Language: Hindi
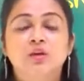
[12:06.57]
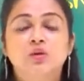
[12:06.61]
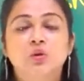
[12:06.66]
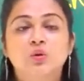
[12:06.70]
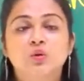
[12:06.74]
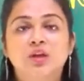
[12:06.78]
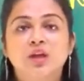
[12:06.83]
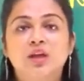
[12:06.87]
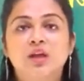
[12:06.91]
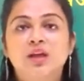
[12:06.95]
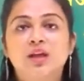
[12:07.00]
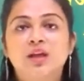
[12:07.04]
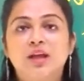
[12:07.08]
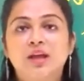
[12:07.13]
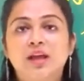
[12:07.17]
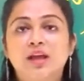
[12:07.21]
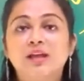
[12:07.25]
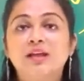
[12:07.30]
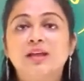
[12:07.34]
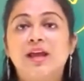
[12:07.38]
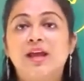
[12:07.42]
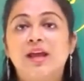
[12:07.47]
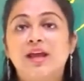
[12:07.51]
तो ये
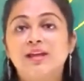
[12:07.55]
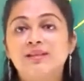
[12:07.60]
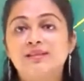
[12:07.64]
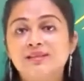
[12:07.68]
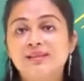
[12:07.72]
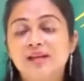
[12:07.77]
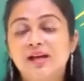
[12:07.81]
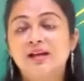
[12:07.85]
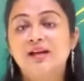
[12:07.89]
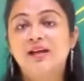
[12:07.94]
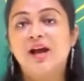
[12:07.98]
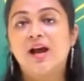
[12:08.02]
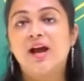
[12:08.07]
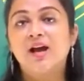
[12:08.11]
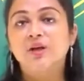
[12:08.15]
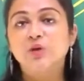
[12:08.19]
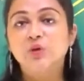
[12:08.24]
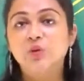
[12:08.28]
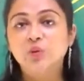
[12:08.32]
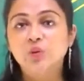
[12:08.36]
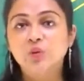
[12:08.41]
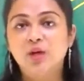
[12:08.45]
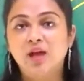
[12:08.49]
एक ऐसा
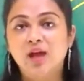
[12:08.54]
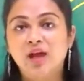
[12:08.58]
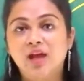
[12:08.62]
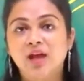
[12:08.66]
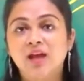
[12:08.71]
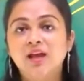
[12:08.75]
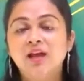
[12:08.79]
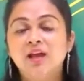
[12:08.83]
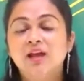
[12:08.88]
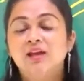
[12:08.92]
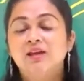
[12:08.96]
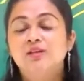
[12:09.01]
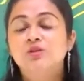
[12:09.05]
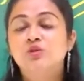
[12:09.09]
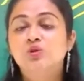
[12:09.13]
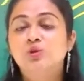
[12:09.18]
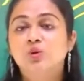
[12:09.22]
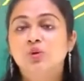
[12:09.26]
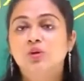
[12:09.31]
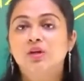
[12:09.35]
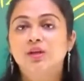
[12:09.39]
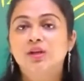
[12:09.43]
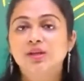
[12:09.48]
कानून है
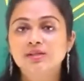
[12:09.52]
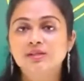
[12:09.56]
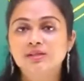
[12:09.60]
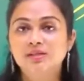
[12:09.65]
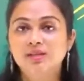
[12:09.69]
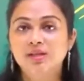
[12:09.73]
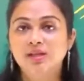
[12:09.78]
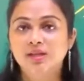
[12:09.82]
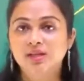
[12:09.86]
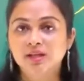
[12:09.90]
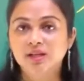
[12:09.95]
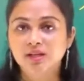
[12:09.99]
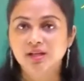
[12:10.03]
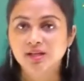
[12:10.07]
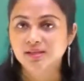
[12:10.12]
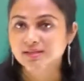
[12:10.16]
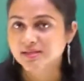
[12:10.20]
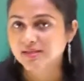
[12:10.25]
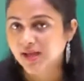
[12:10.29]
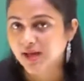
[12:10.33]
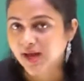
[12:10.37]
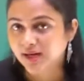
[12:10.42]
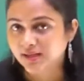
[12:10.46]
जो इस
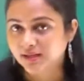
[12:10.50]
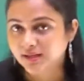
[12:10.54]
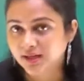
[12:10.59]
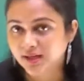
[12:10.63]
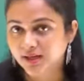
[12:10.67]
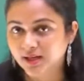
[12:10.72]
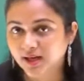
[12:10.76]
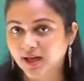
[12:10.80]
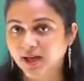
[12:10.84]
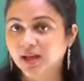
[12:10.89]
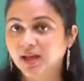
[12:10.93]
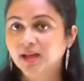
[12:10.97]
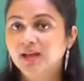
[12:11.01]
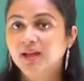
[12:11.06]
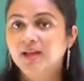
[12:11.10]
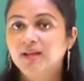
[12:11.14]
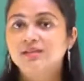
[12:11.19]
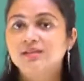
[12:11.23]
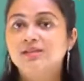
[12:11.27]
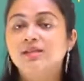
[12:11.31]
तरीके से एक्ट कर रहा है